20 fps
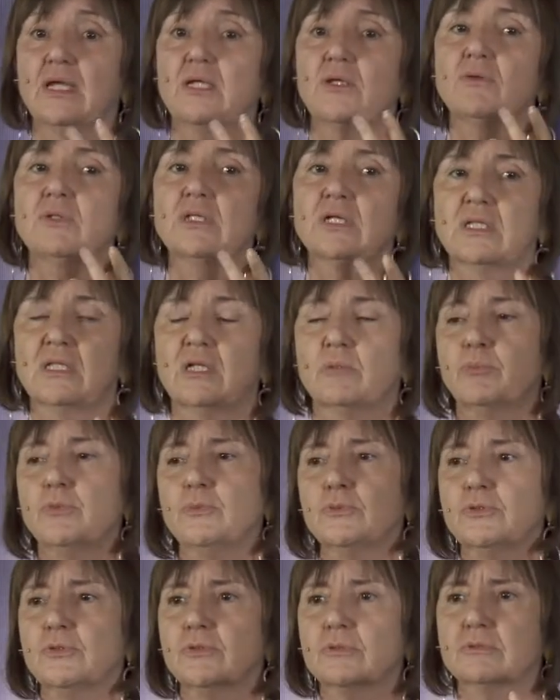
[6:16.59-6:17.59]
Y un tercer
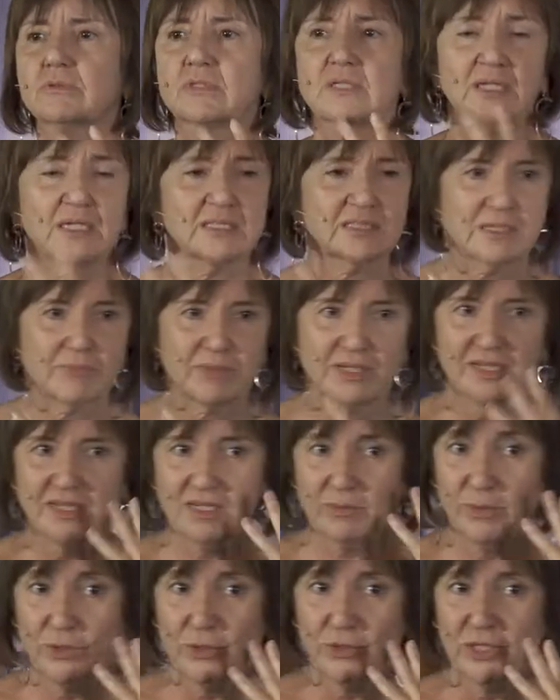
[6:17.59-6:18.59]
punto que esta
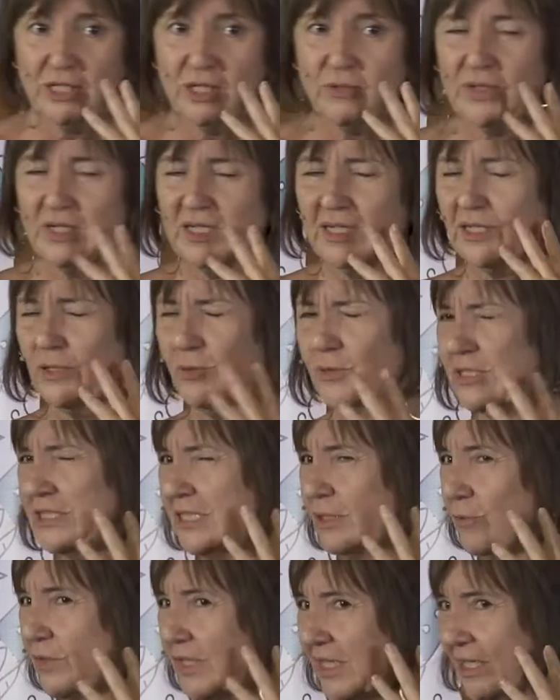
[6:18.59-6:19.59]
mañana ha mencionado Ana, creo que es
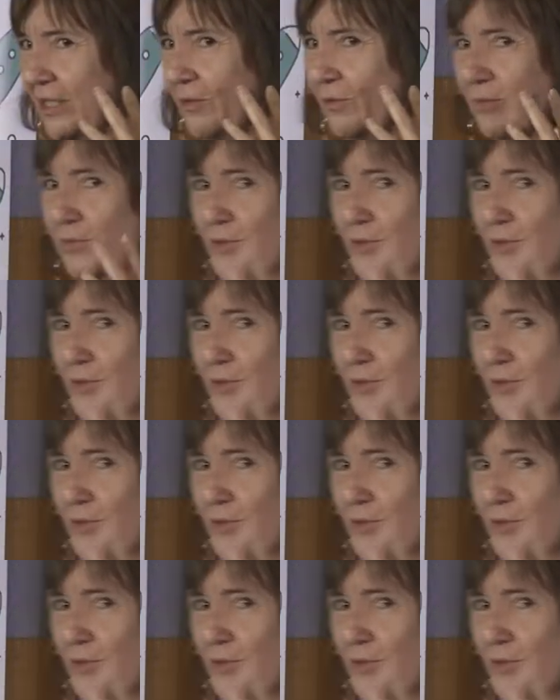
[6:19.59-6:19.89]
la única que lo ha